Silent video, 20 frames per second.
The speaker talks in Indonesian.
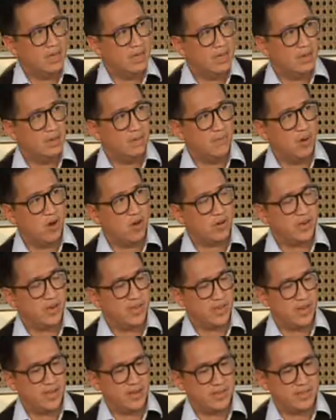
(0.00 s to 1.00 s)
Uh, blog
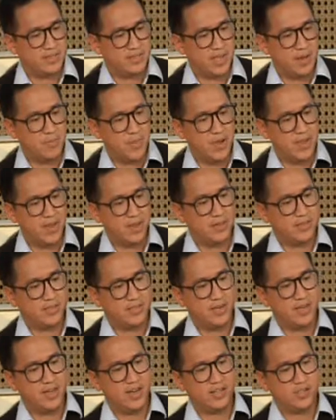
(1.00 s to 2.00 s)
ini kan sama ya,
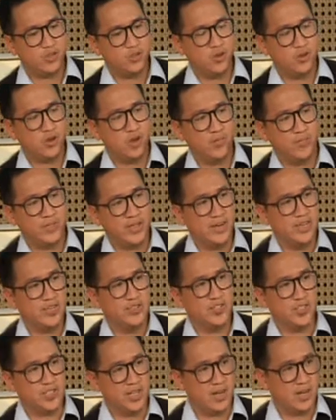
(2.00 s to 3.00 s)
salah satu konten
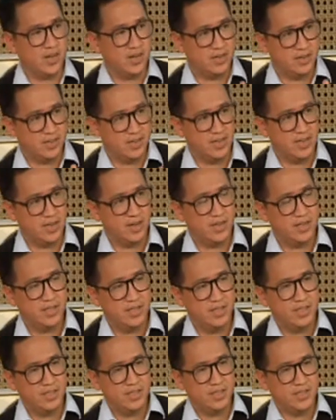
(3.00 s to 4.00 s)
digital ya
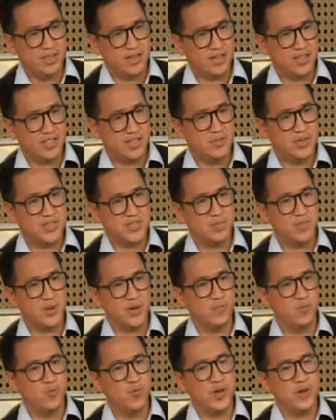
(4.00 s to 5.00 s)
yang kita bisa
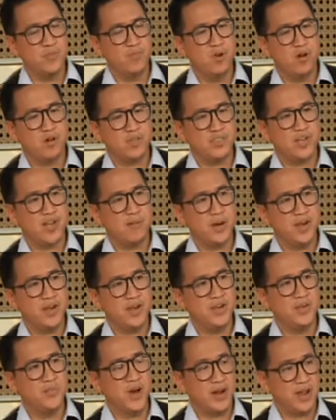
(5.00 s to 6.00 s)
menemuin blog selama
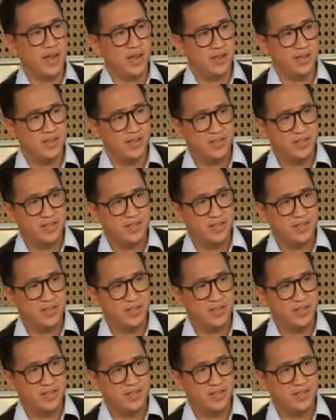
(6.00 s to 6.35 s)
ini di mana?